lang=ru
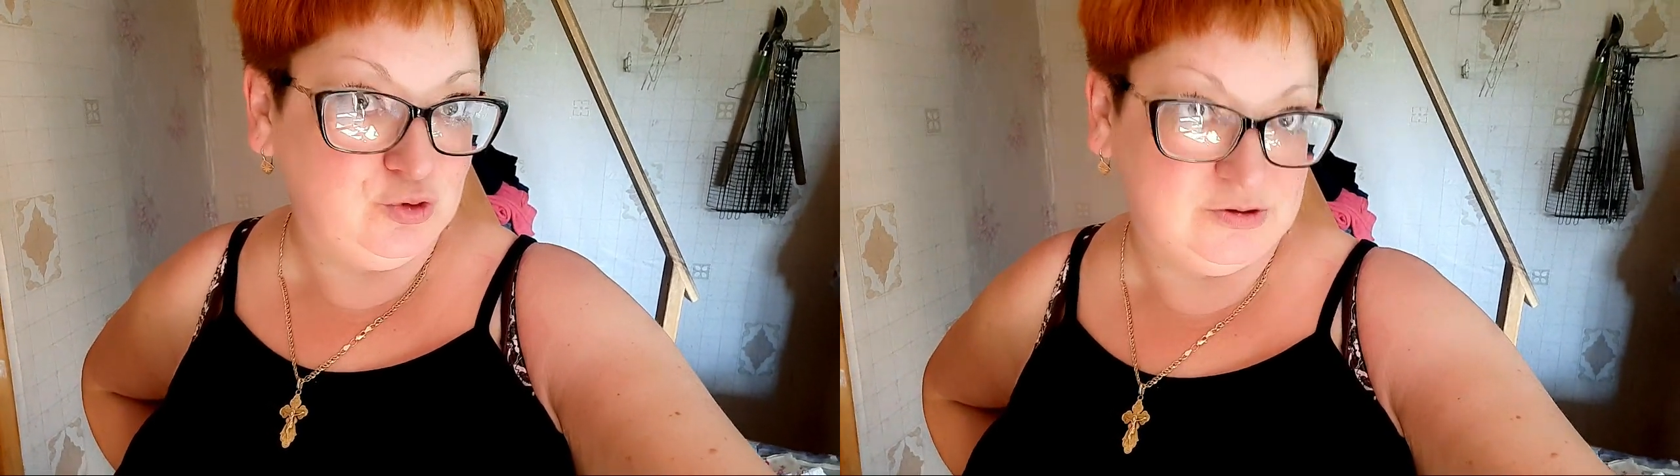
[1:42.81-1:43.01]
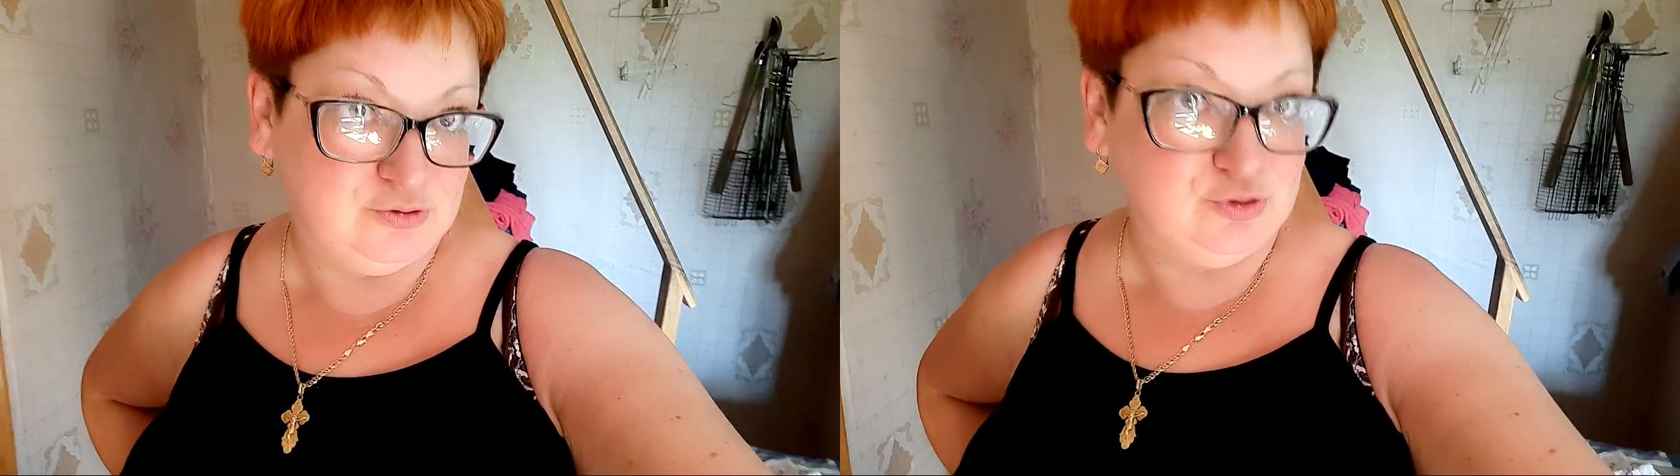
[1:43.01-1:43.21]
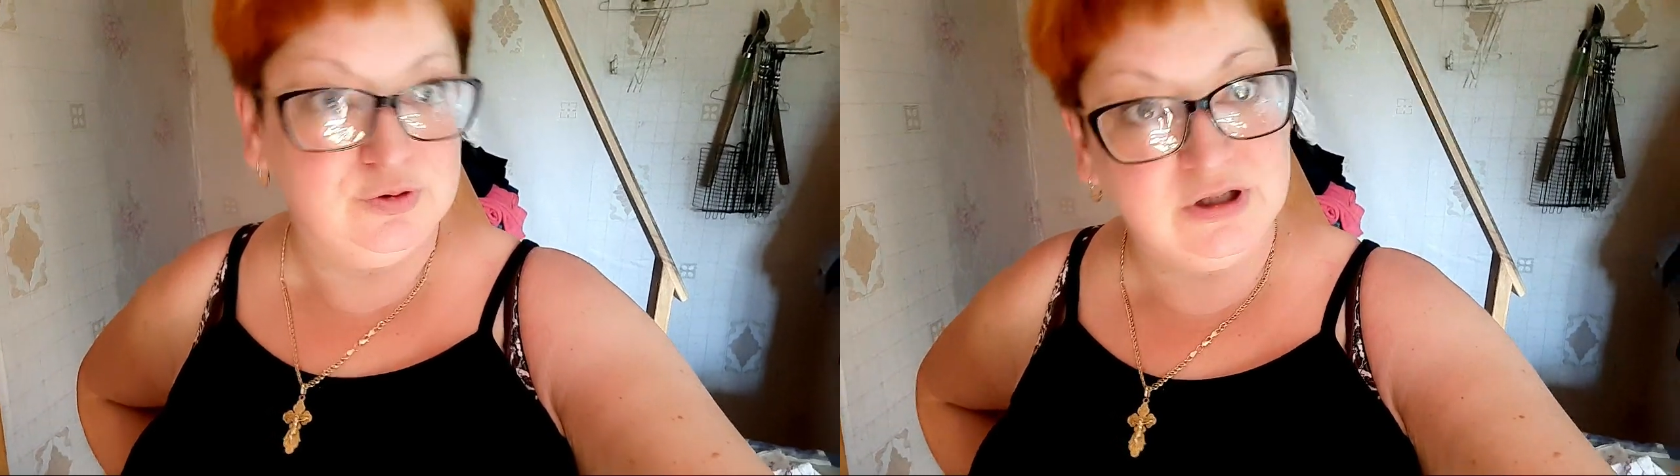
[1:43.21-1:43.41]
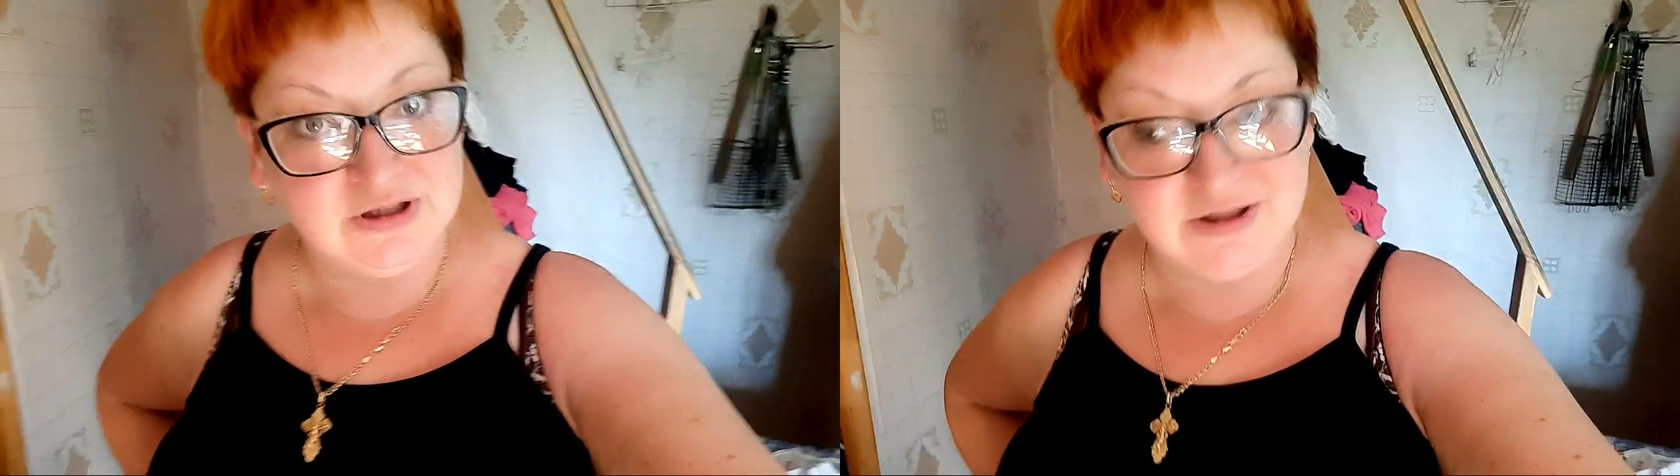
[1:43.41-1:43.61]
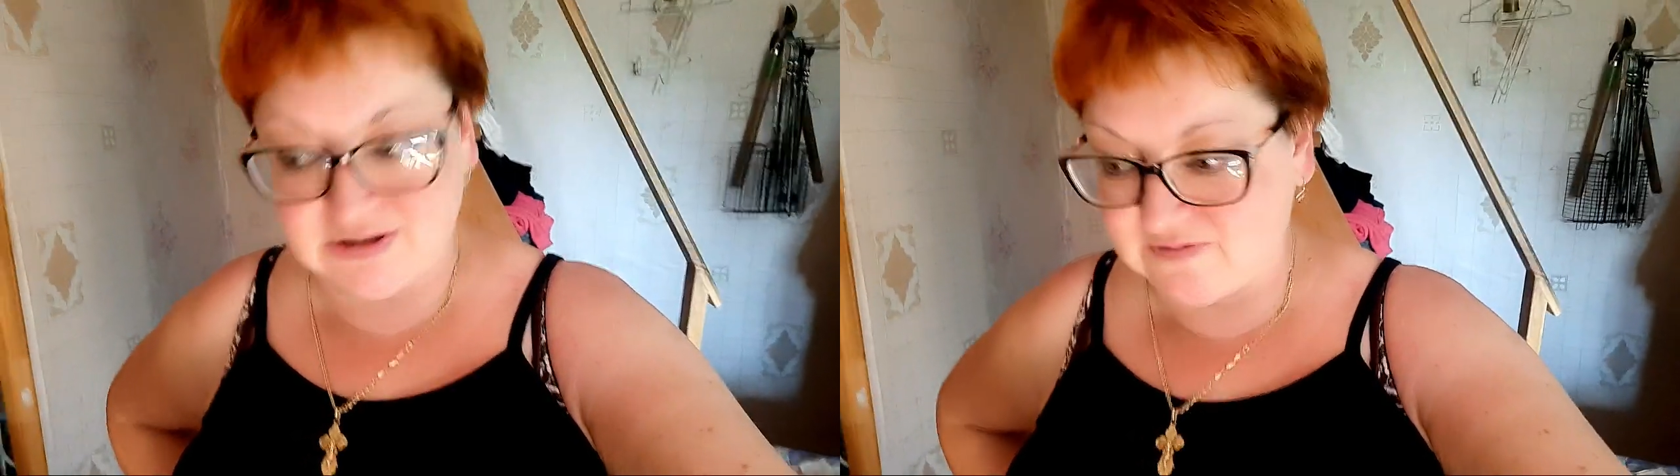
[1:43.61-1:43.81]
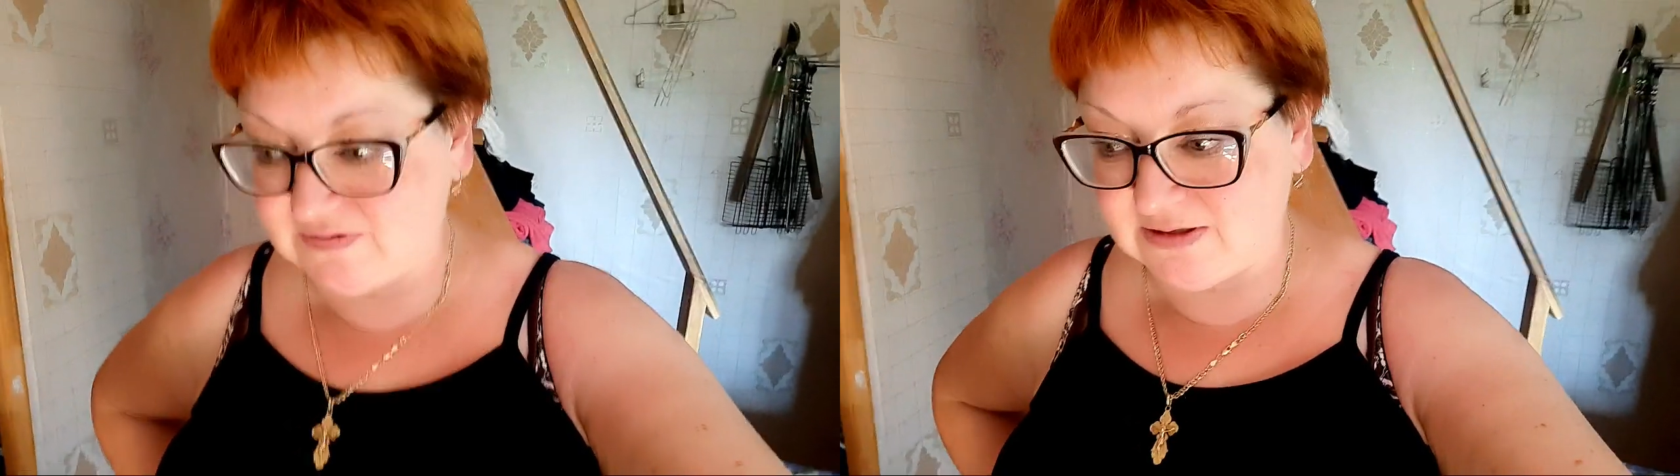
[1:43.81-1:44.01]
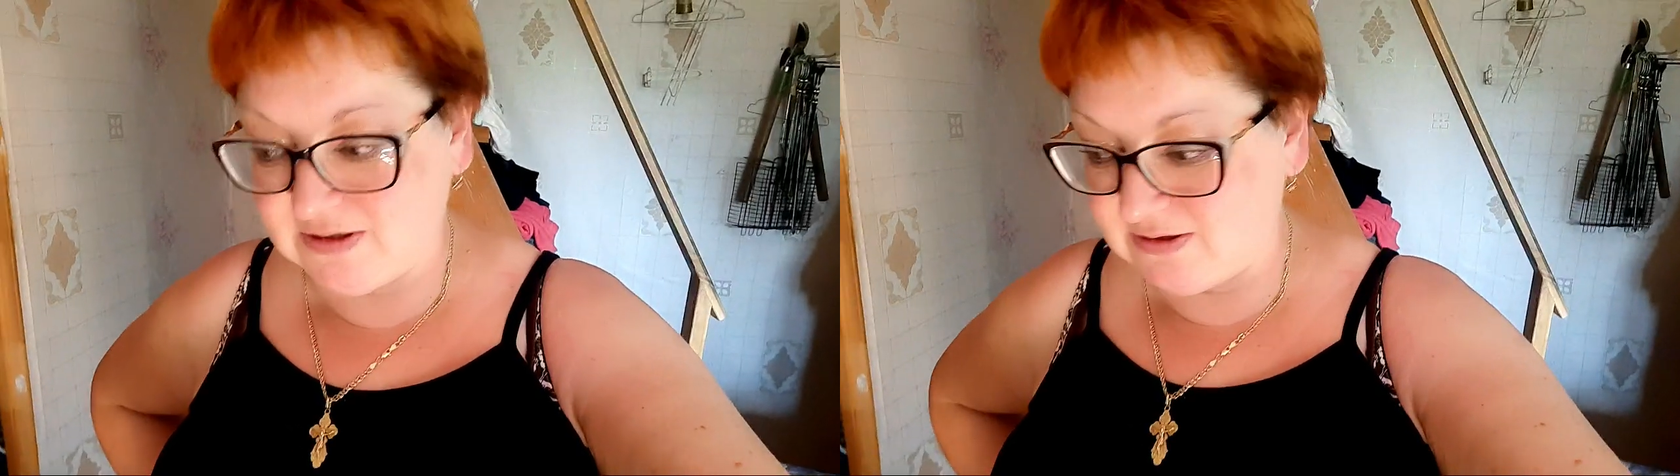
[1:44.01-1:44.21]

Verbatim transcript: которую я заказывала тогда